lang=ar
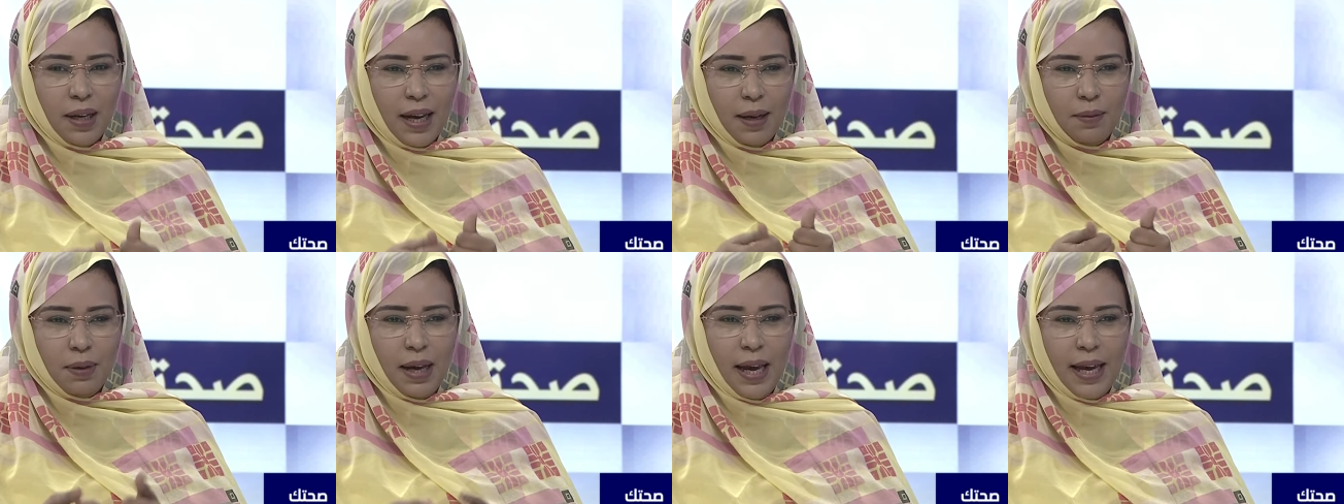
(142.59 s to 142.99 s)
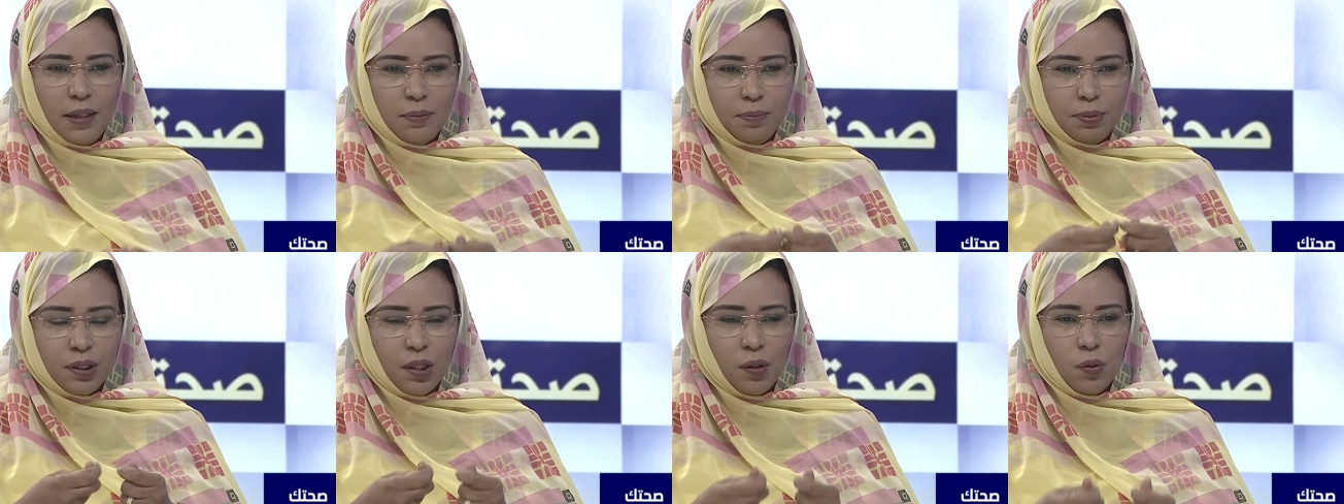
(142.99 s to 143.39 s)
محارب
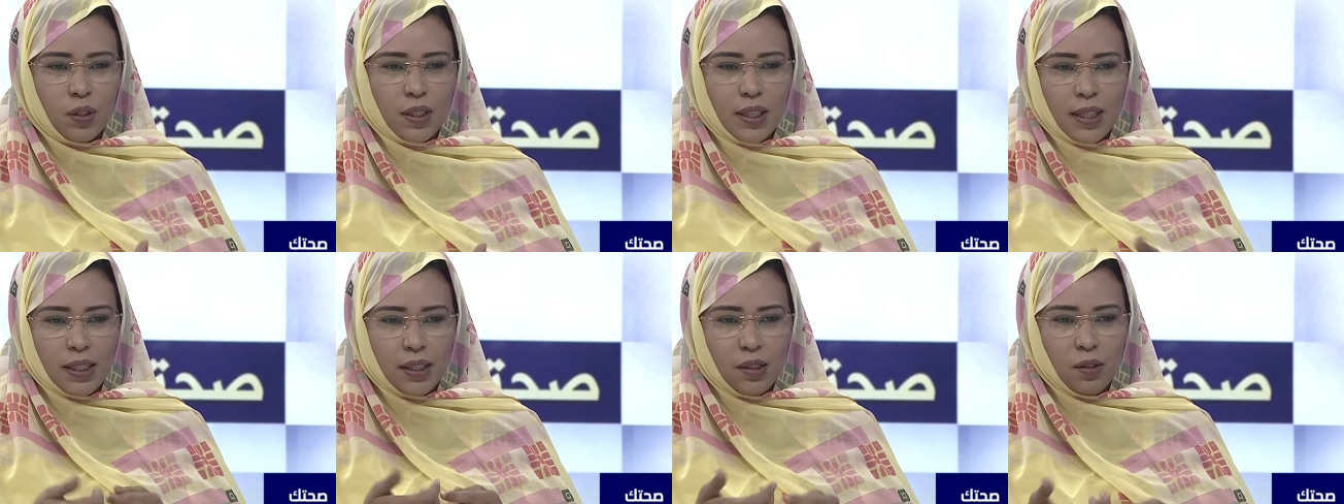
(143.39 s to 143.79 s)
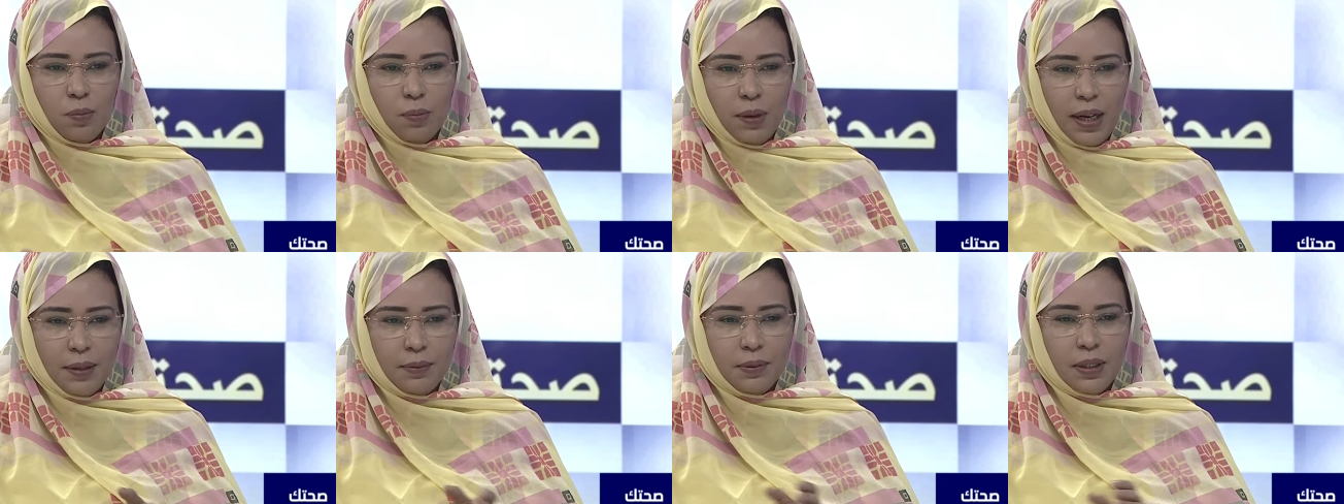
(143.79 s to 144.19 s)
سو رقيقه
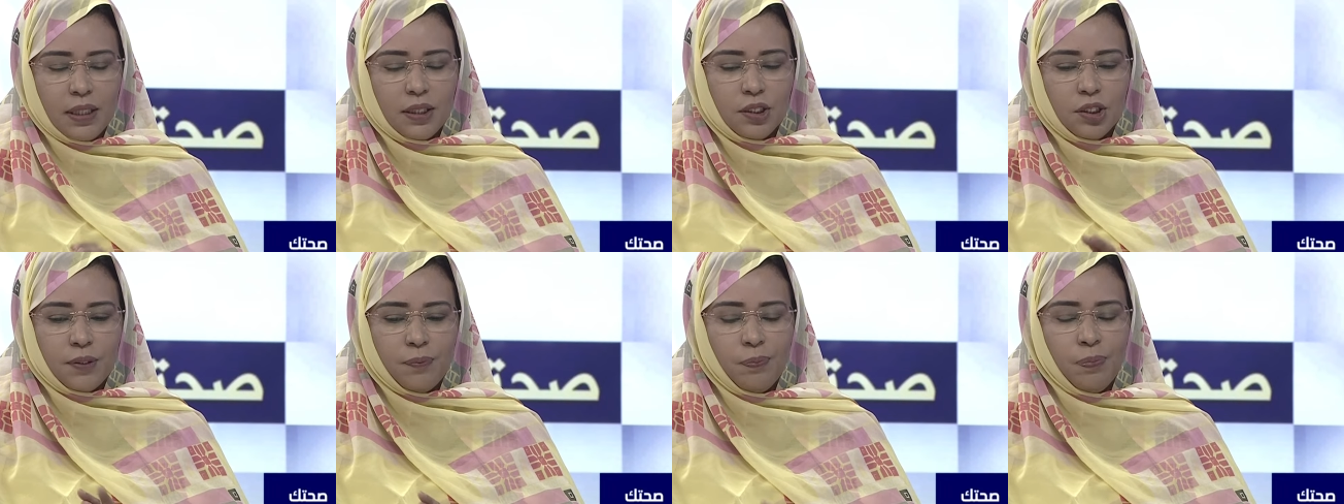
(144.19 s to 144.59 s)
ومحمحش